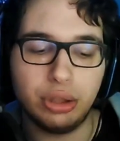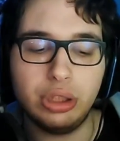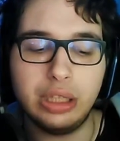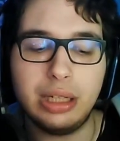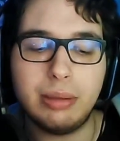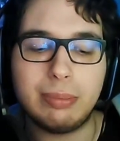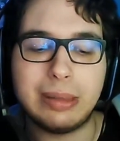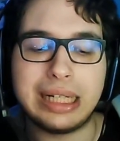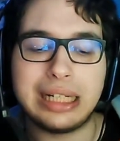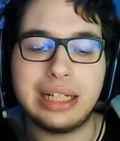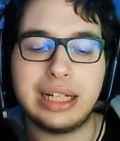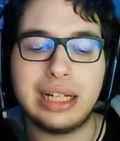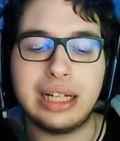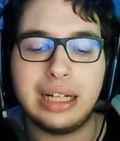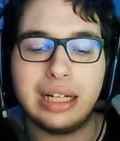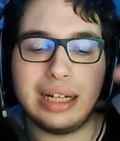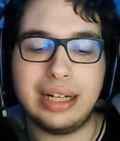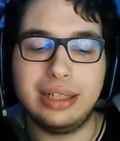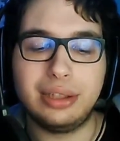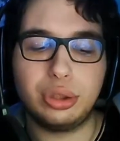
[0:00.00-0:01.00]
del
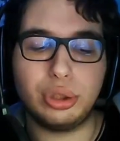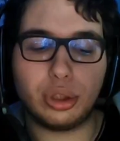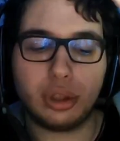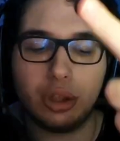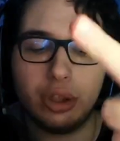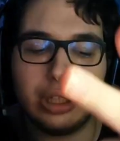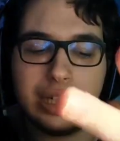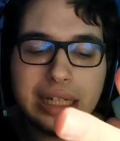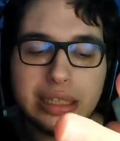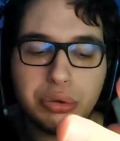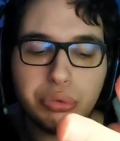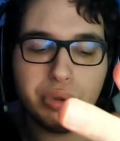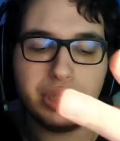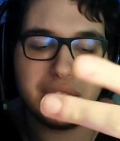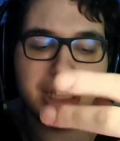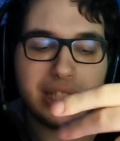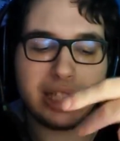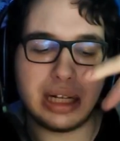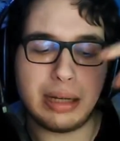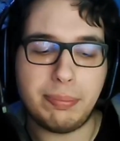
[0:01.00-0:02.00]
manga, el torneo de la
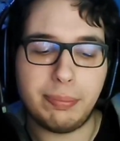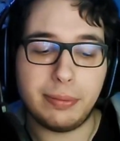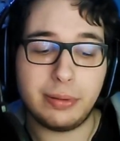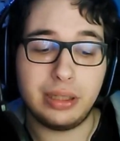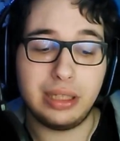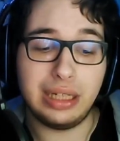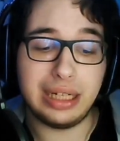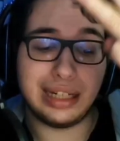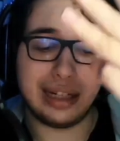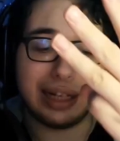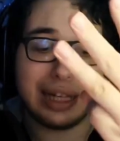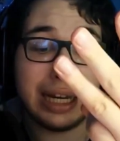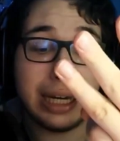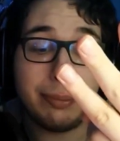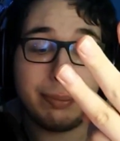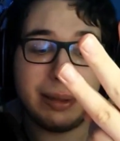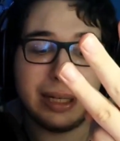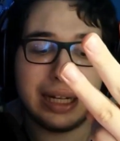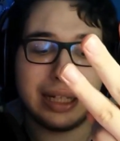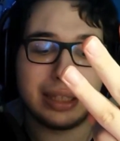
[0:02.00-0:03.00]
Twitch Cup y la
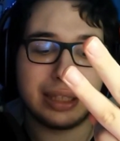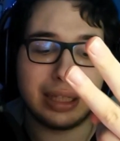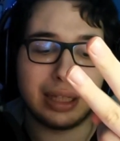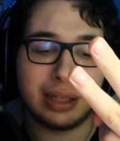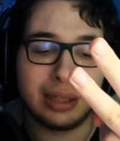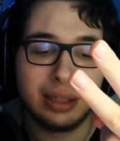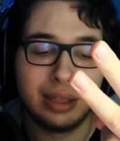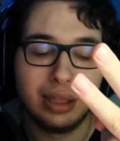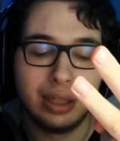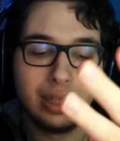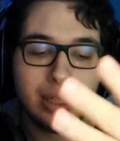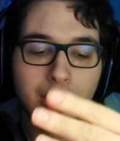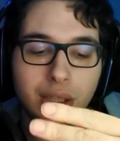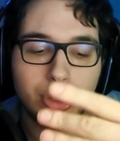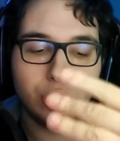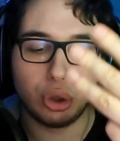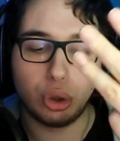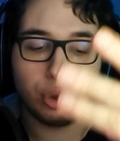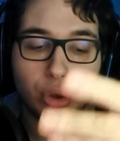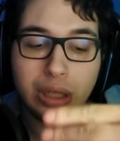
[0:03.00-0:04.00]
gala pirata.
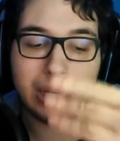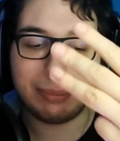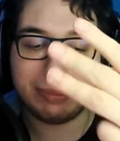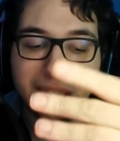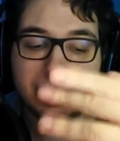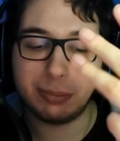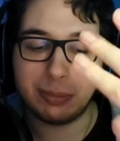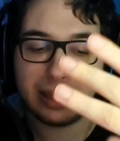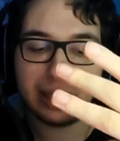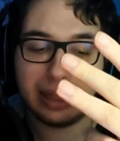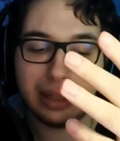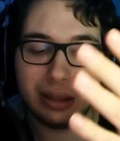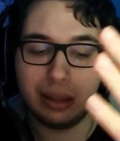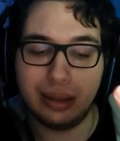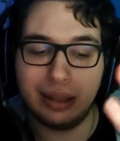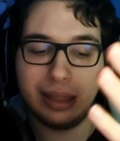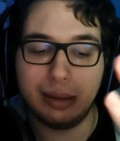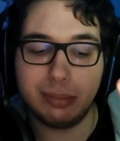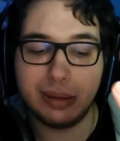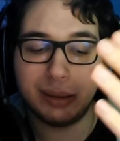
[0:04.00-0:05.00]
Todo la misma,
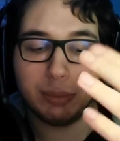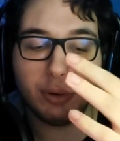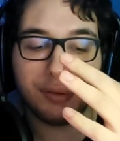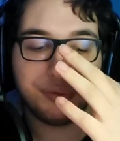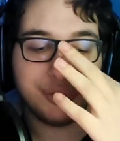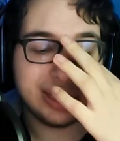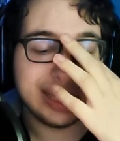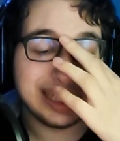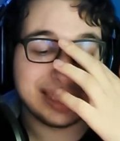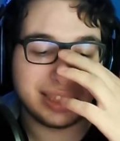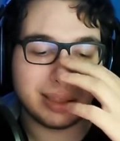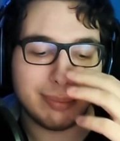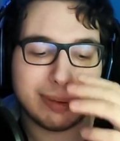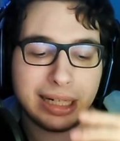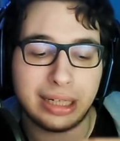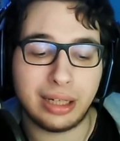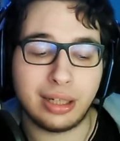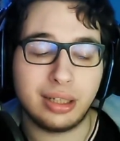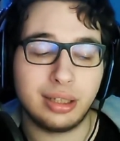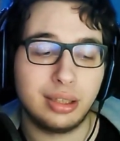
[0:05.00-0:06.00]
el mismo fin de
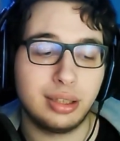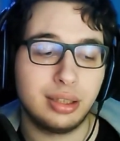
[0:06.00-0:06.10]
semana.